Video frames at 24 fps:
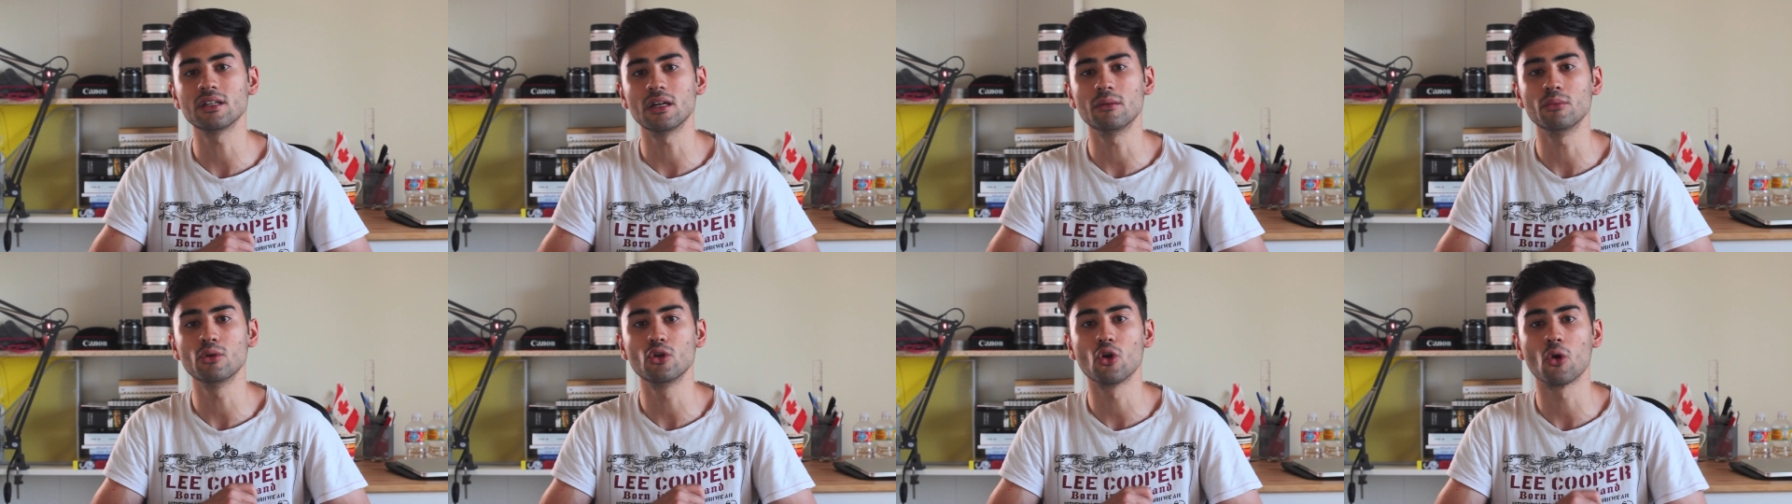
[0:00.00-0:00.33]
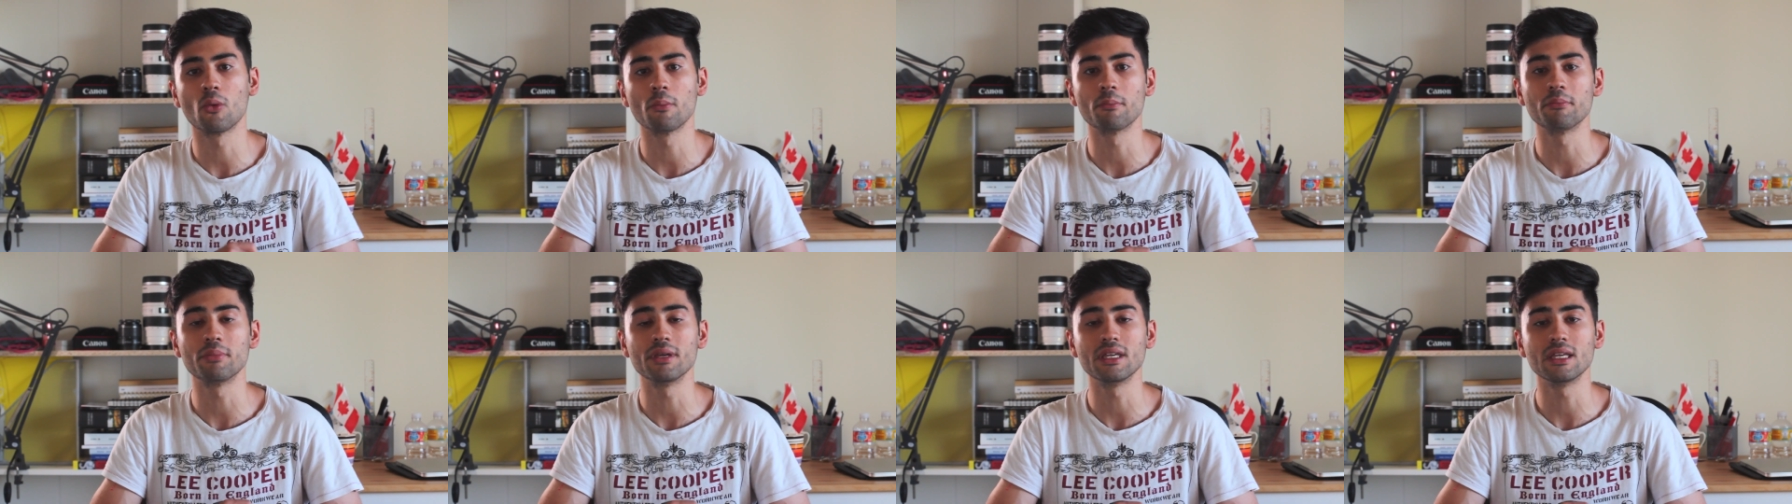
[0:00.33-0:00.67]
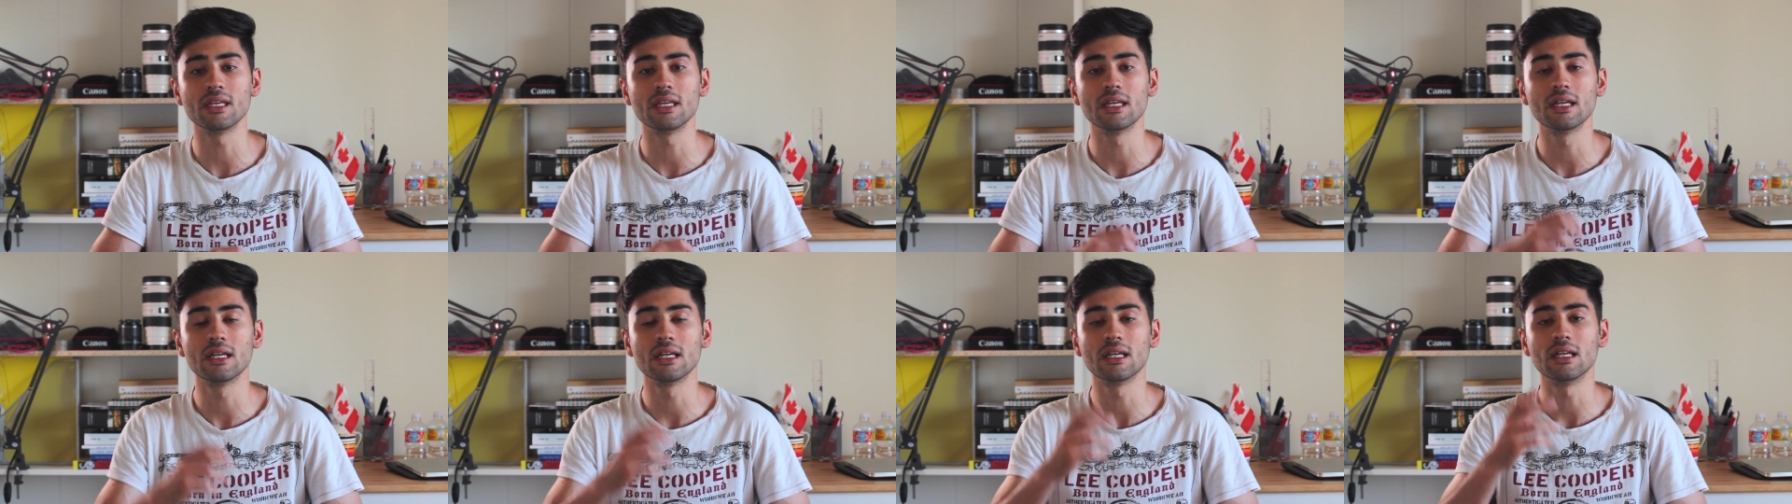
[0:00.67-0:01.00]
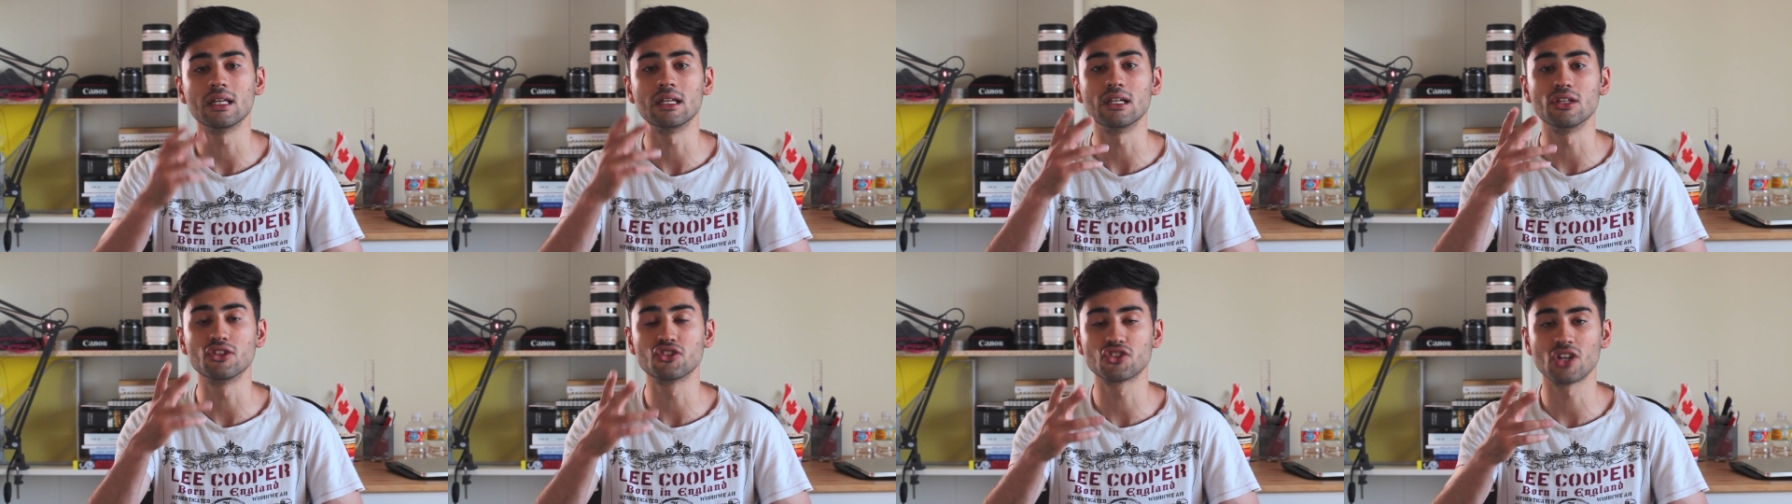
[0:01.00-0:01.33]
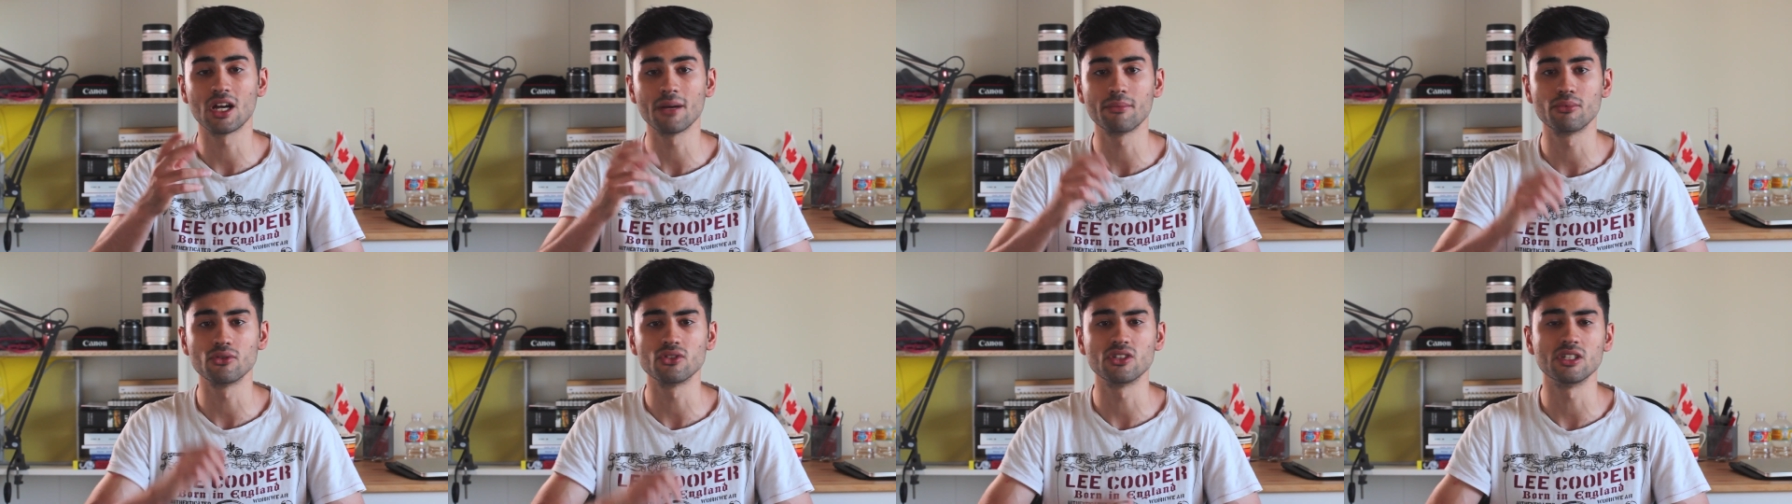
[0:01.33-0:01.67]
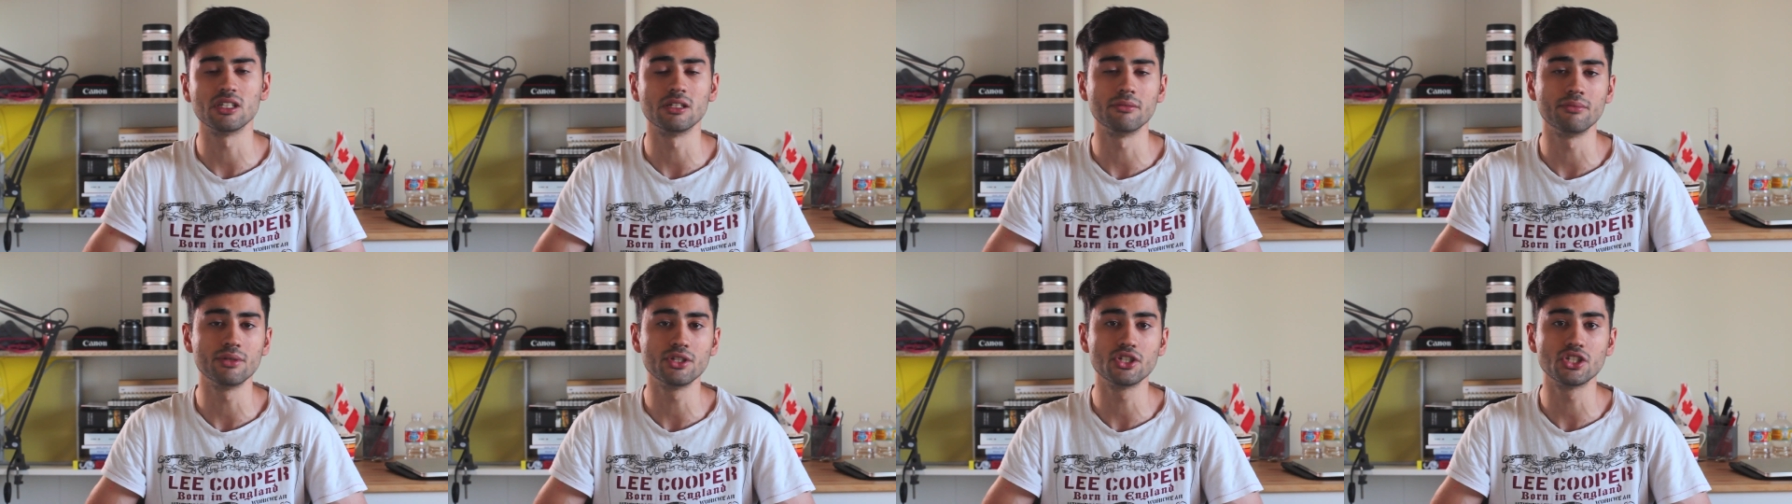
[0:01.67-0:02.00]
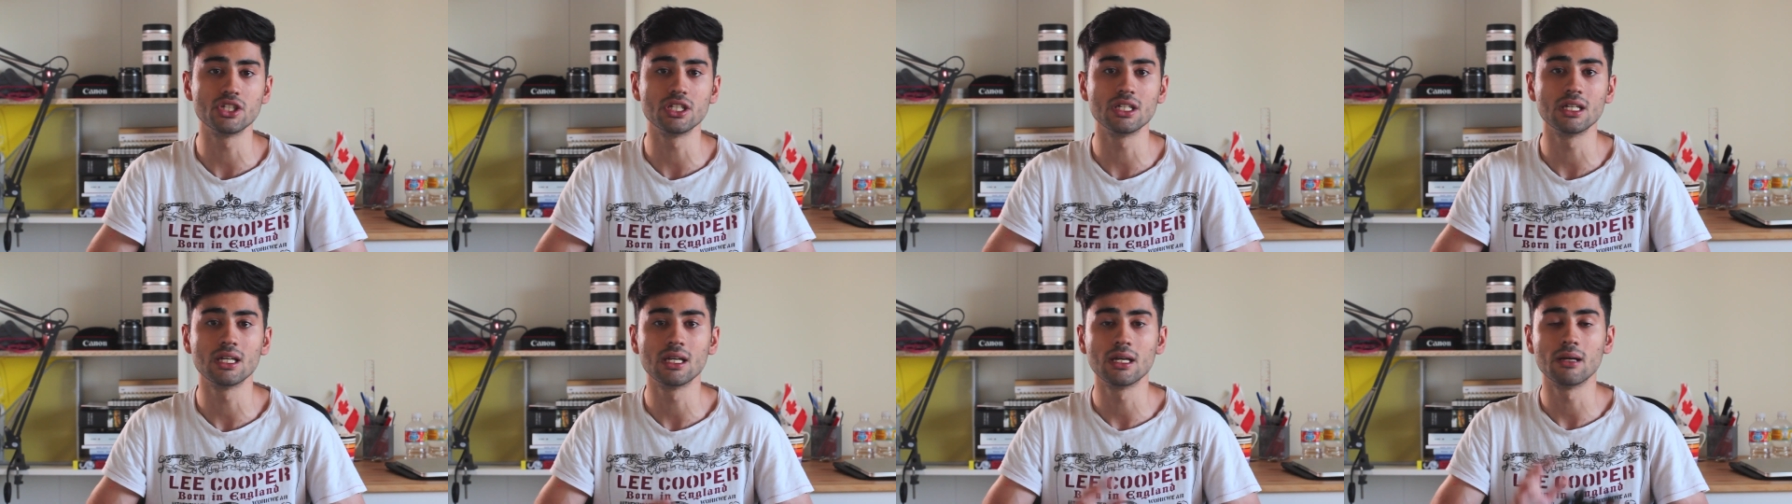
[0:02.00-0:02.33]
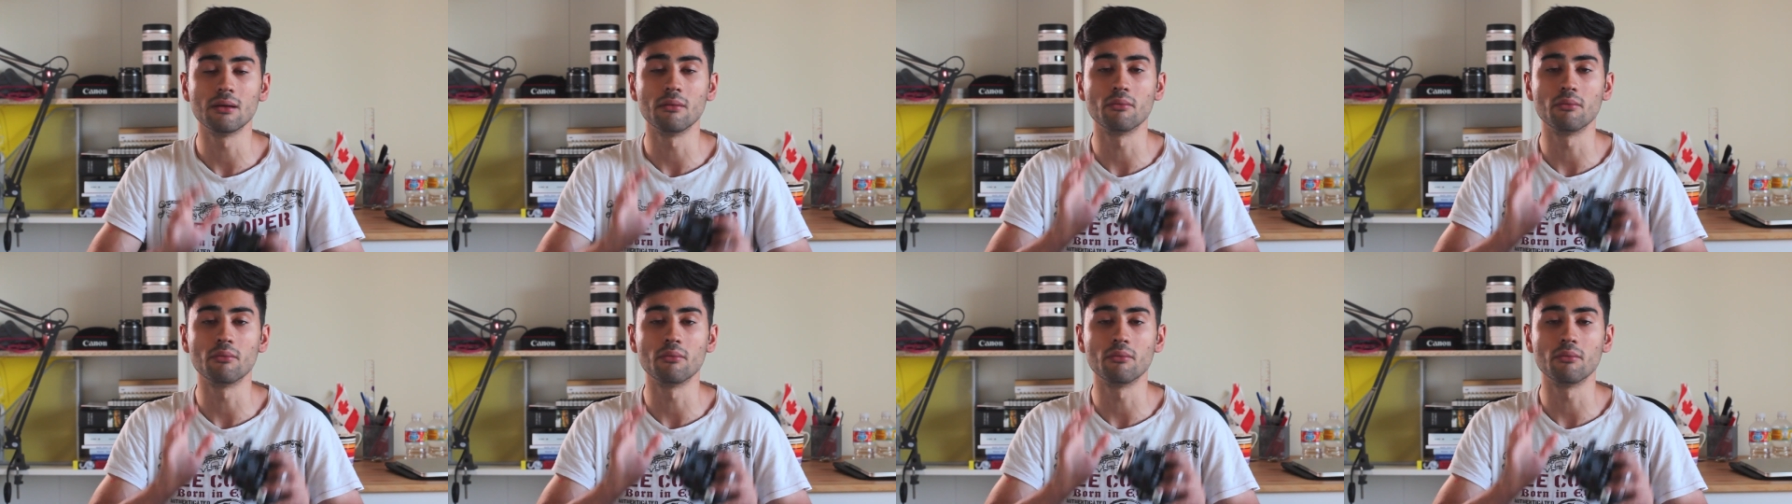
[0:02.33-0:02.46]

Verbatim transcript: نعملهم بالترايبود اللي بيجي